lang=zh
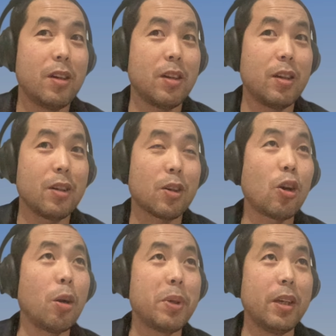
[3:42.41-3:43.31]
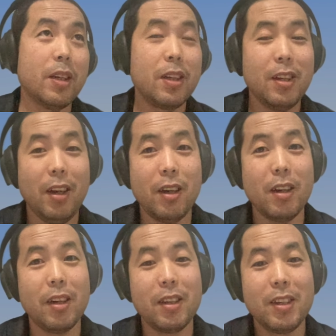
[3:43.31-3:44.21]
呃 copy
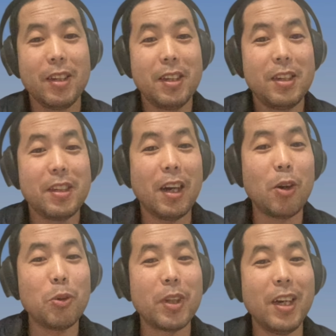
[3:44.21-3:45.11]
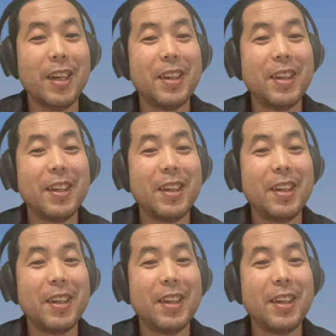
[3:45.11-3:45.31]
啊，然后呢，